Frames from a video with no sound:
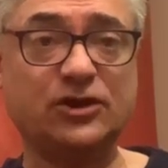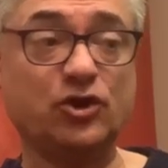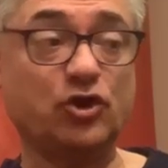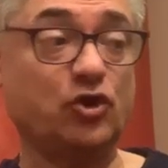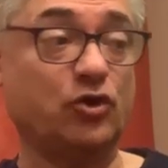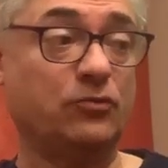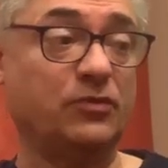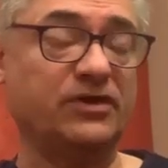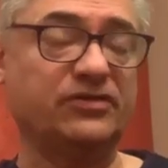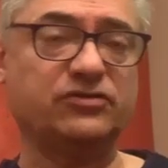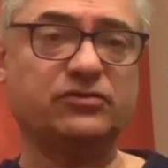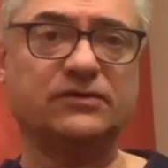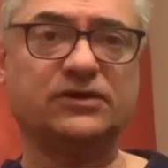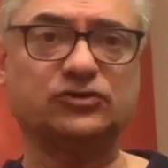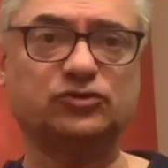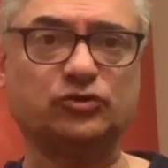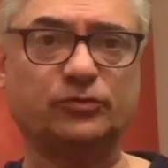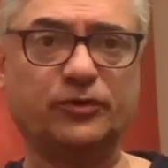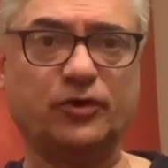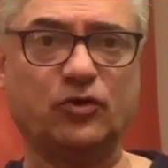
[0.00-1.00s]
como hizo
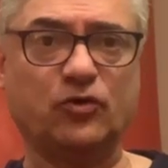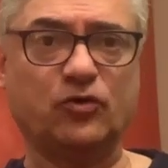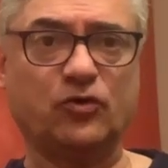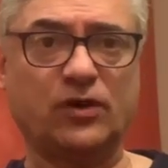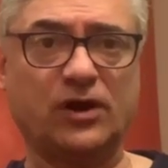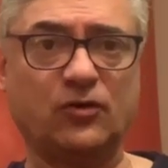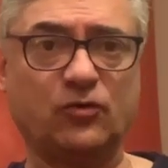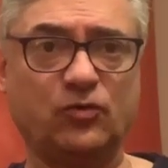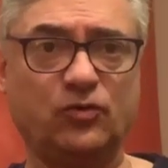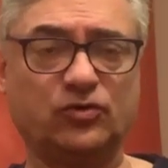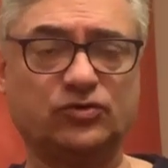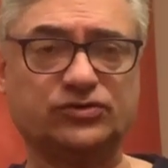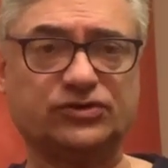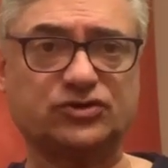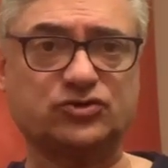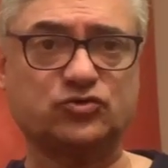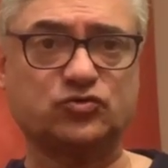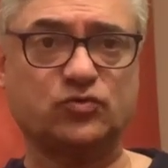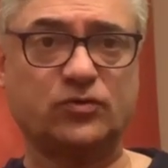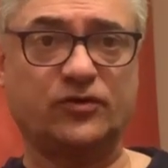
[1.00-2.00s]
Bartomeo con algunos de
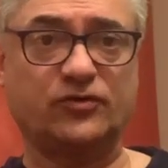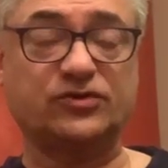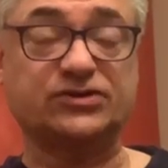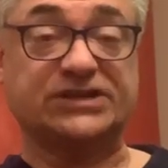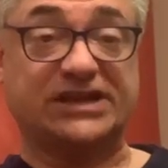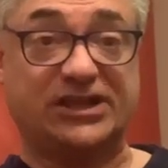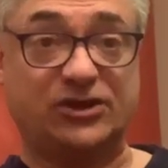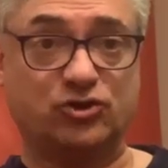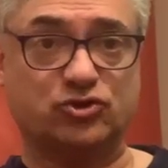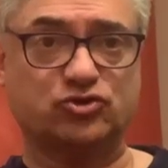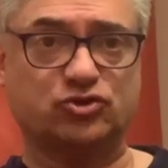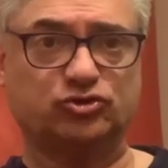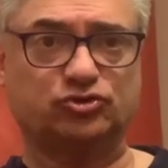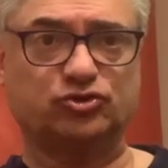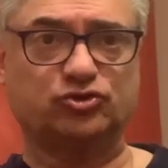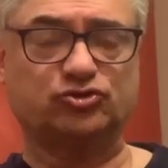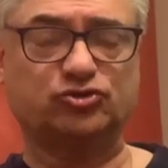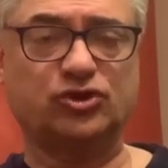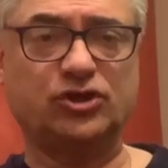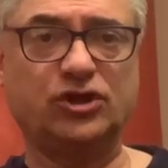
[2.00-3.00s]
esos jugadores y
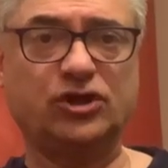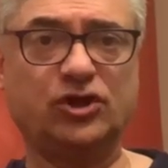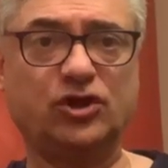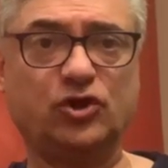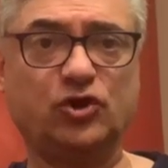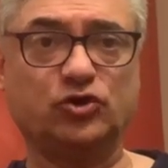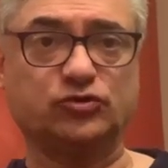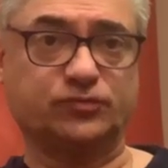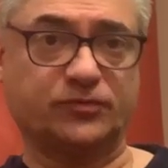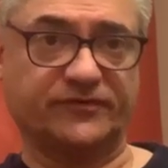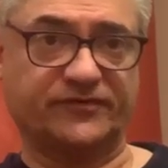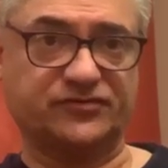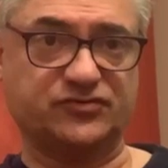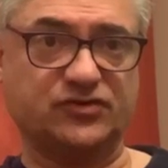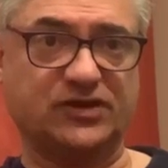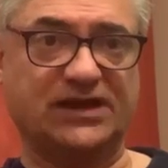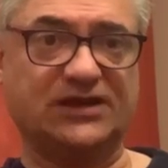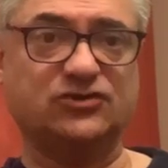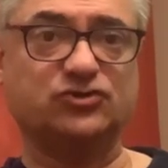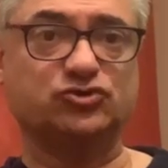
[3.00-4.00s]
nosotros los
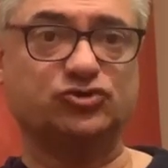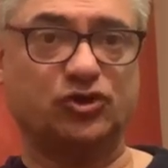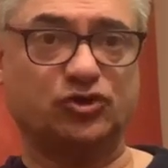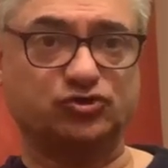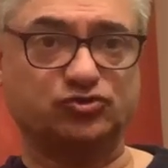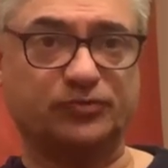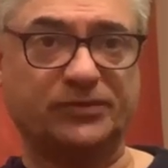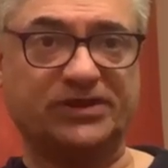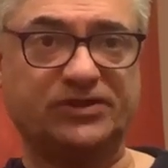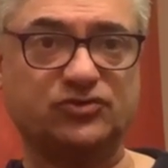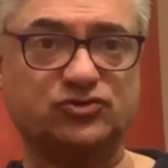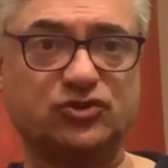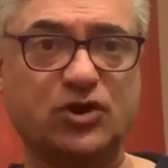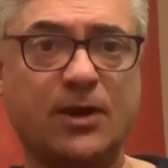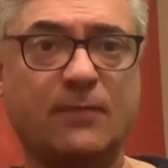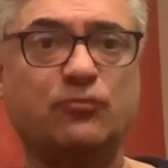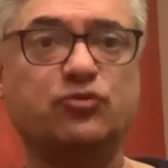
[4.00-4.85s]
profesionales de los medios,